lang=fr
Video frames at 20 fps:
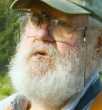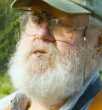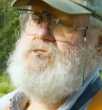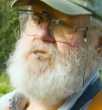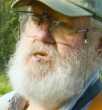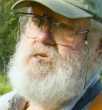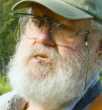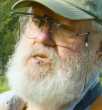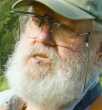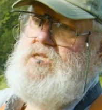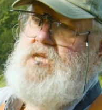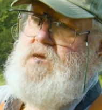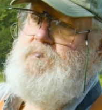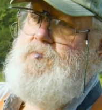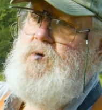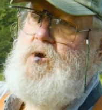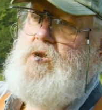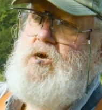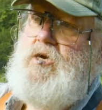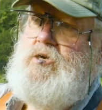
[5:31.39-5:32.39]
ce qui n'est
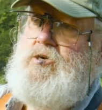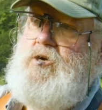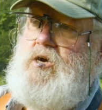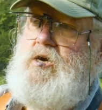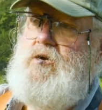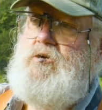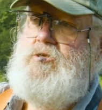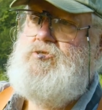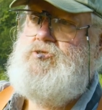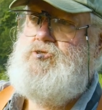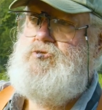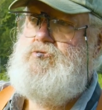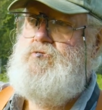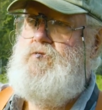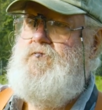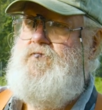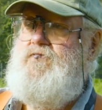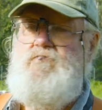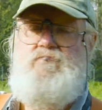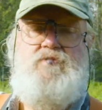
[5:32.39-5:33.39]
pas le cas
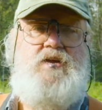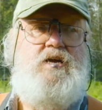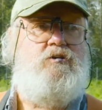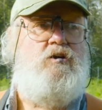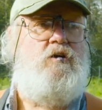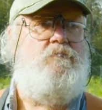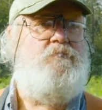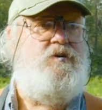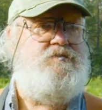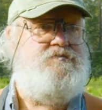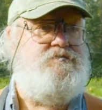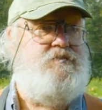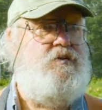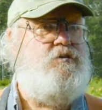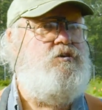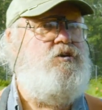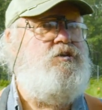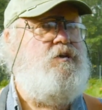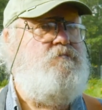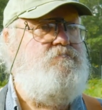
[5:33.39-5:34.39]
du fumier composté
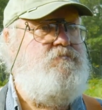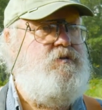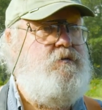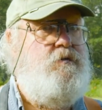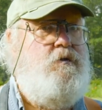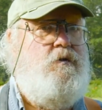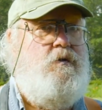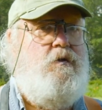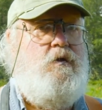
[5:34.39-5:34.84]
qu'on a mis